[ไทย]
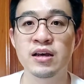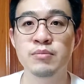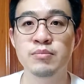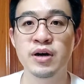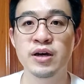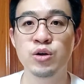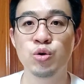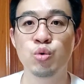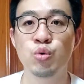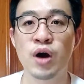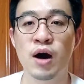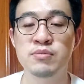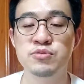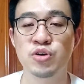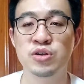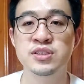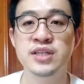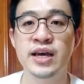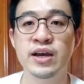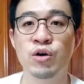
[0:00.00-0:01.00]
เพื่อดูความส
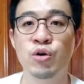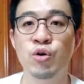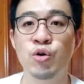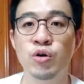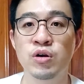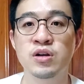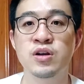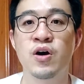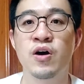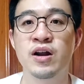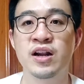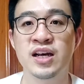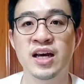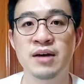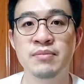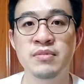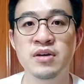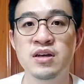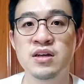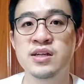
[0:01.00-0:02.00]
นใจของคนก่อนนะครับ